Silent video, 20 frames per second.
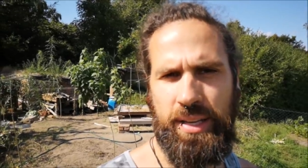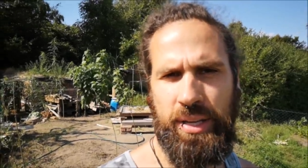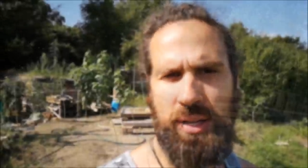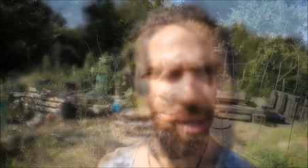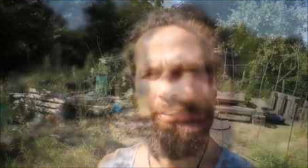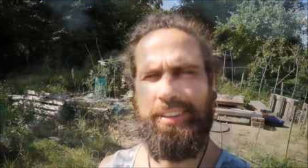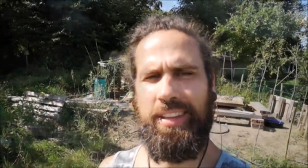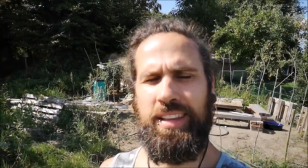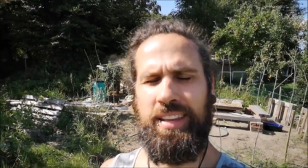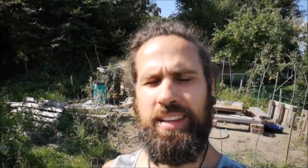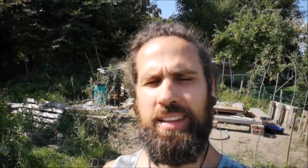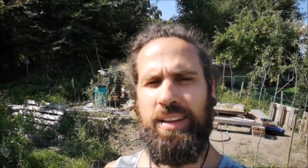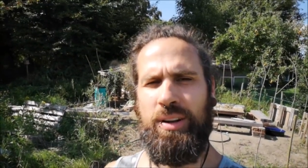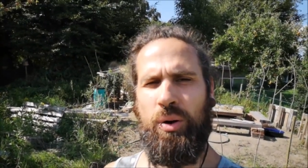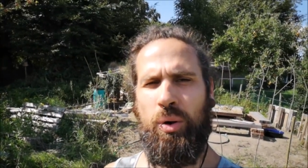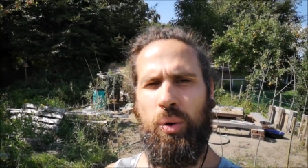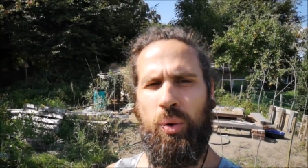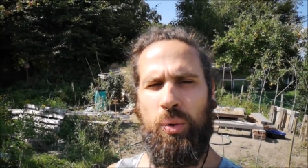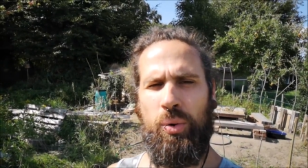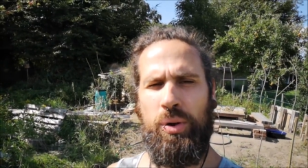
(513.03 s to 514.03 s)
Das
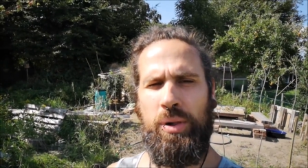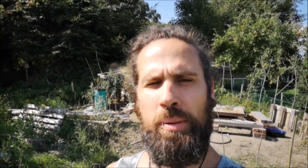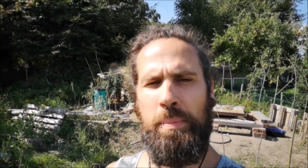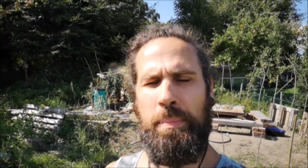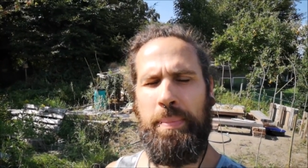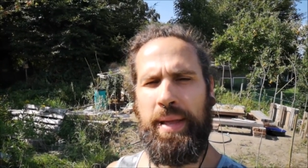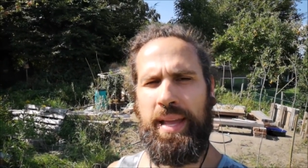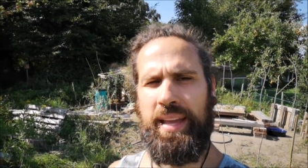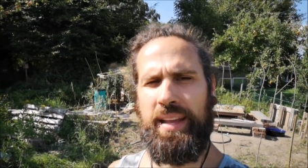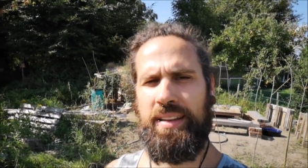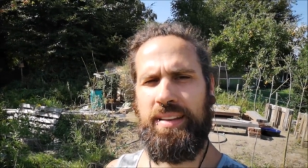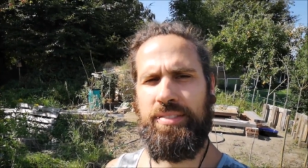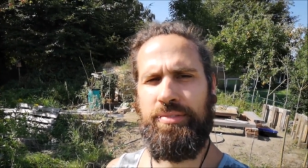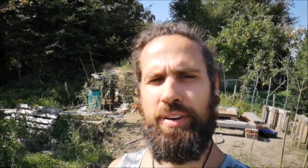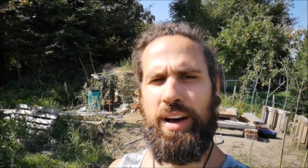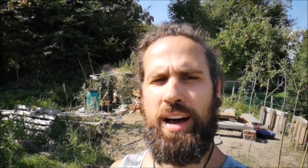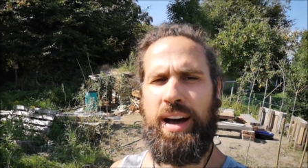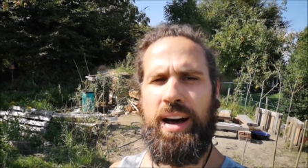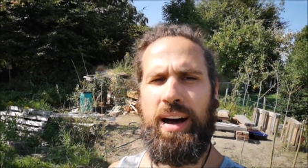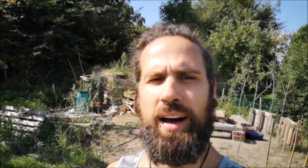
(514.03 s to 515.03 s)
Keyhole-Beet
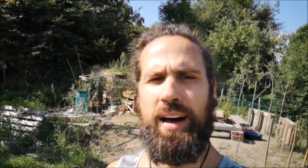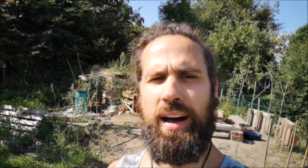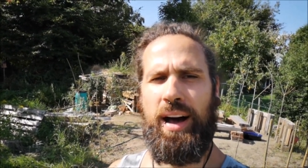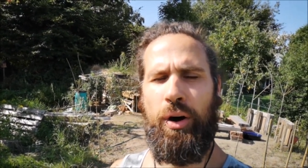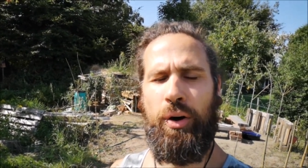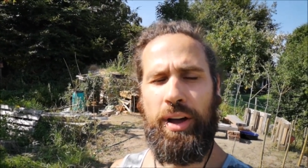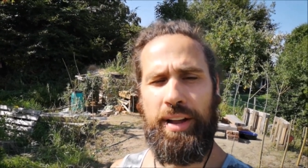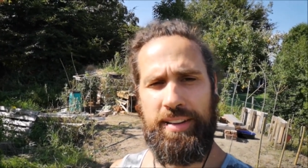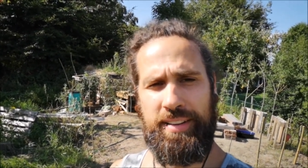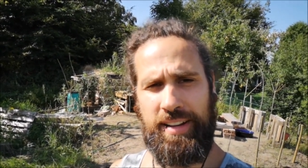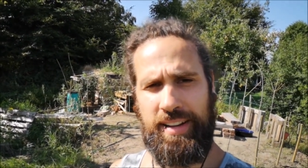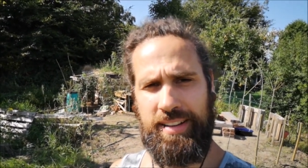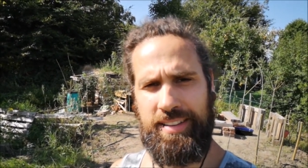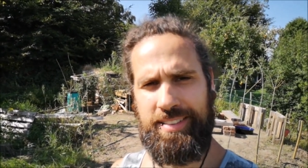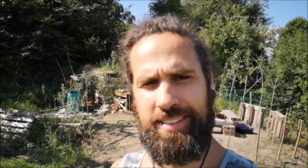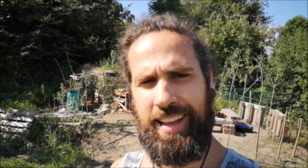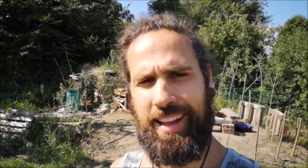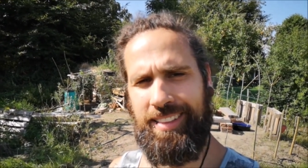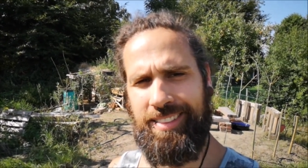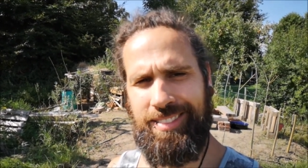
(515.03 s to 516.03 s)
war auch ein Teil
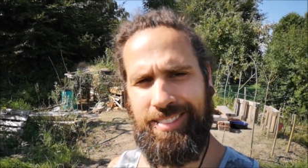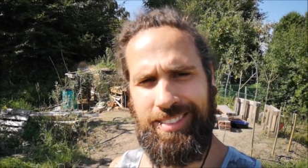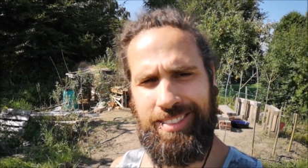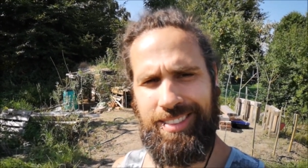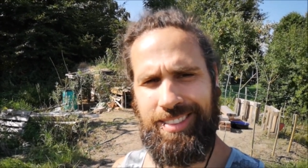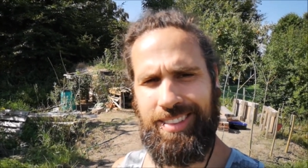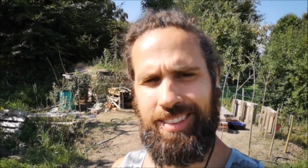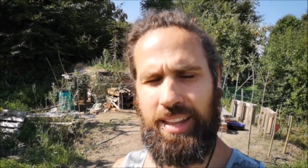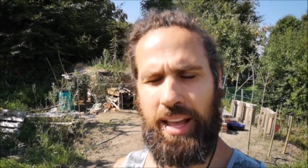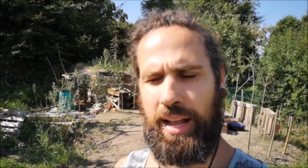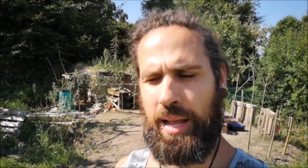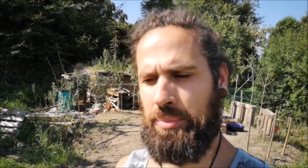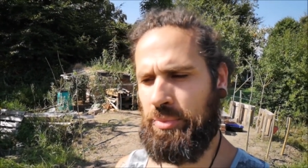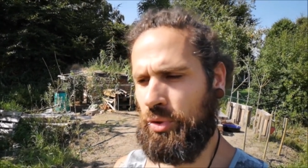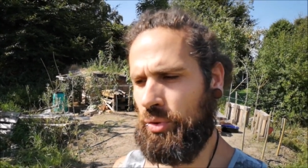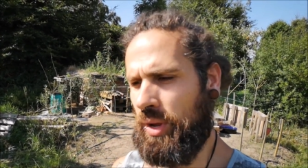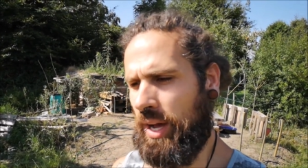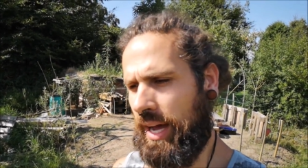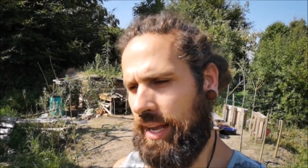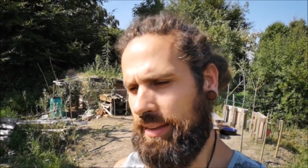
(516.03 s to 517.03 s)
des Ganzen. Da gab es auch
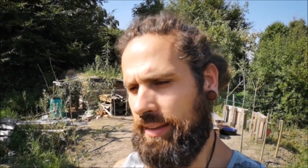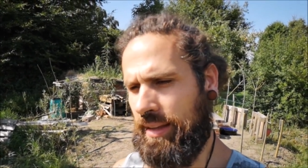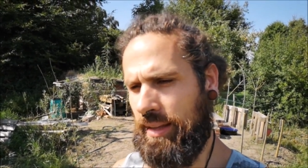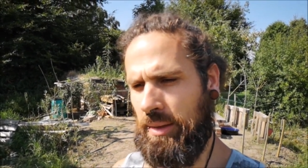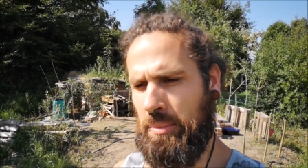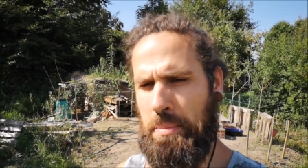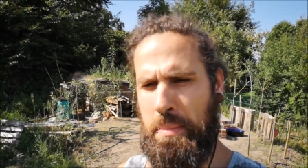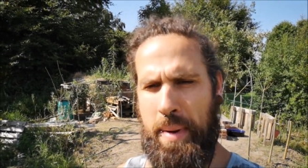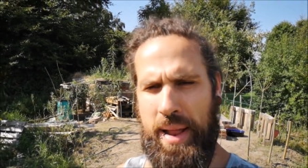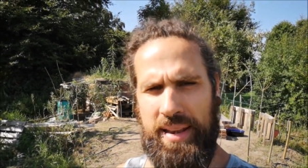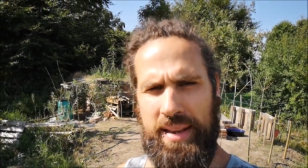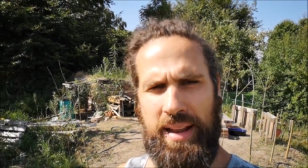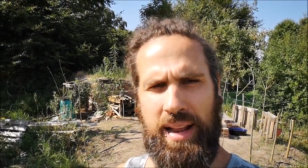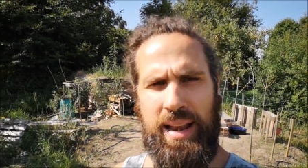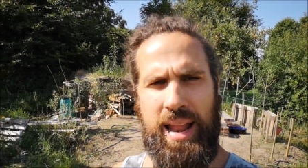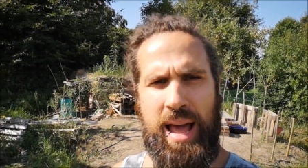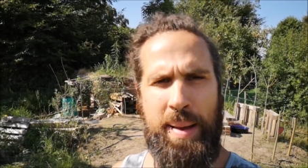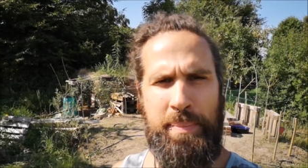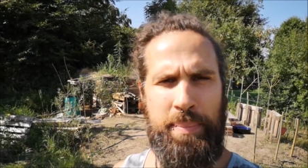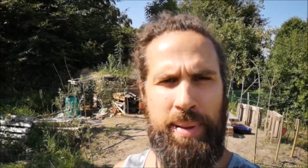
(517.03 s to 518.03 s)
noch andere
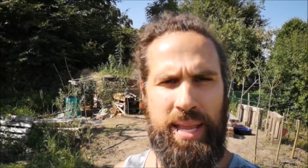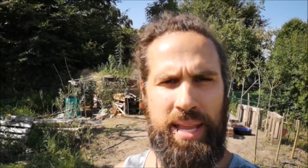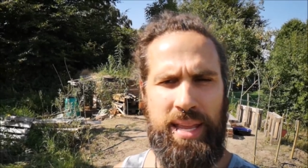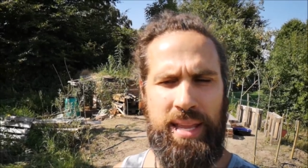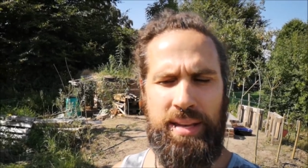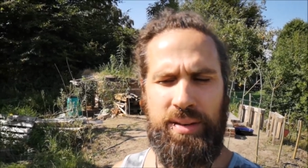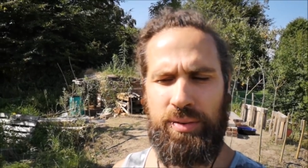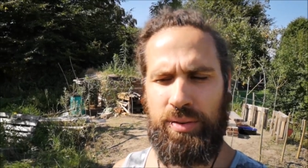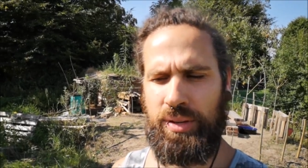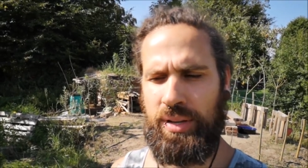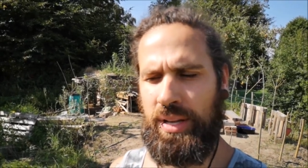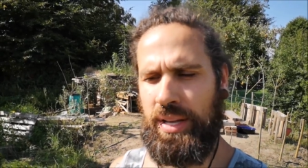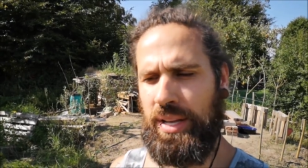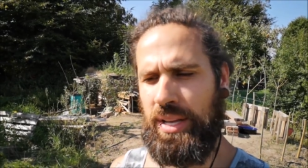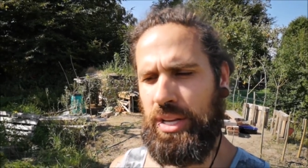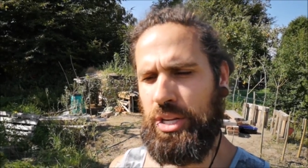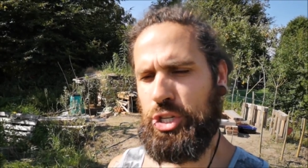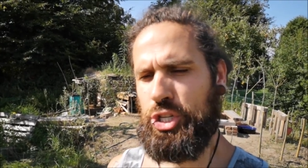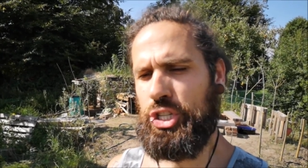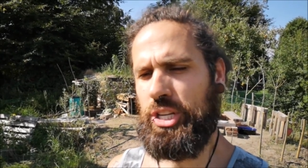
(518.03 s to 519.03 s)
Mandala-Beet und
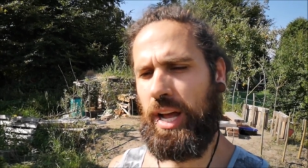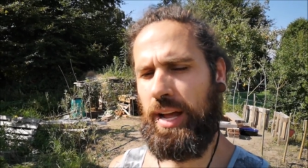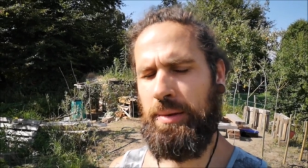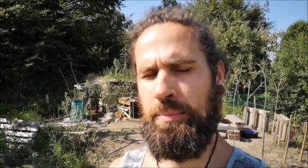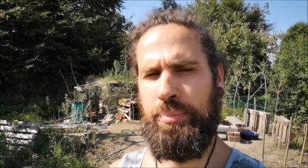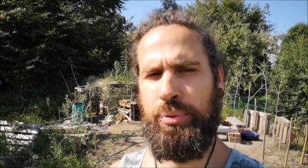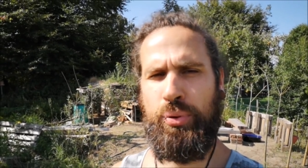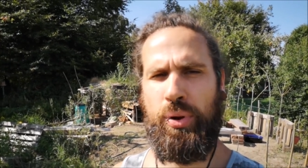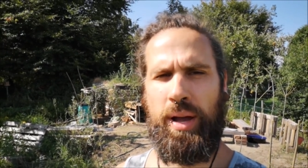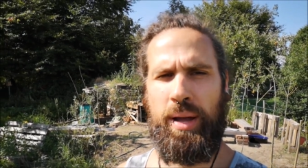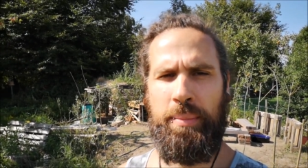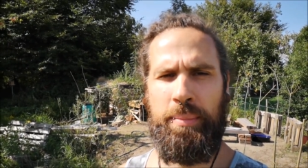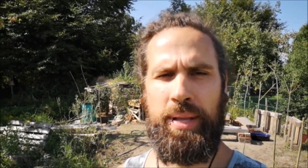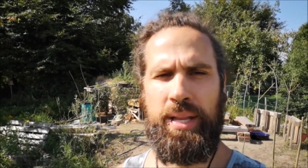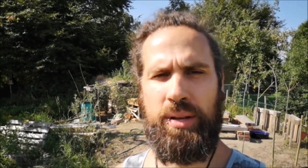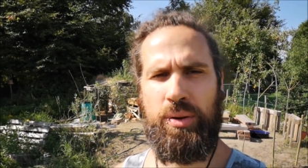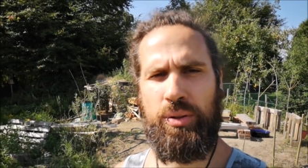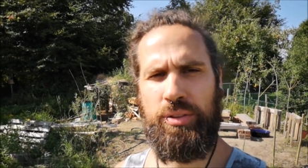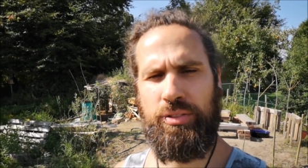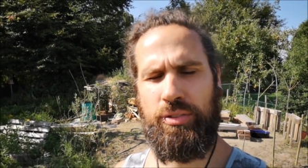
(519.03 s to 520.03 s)

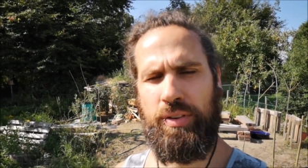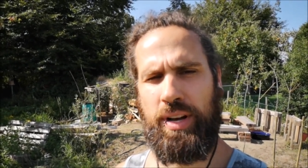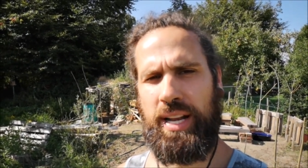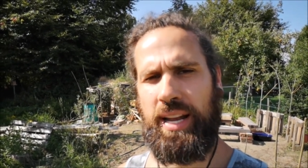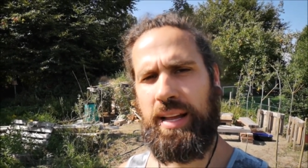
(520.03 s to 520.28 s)
Steinpyramiden und so weiter.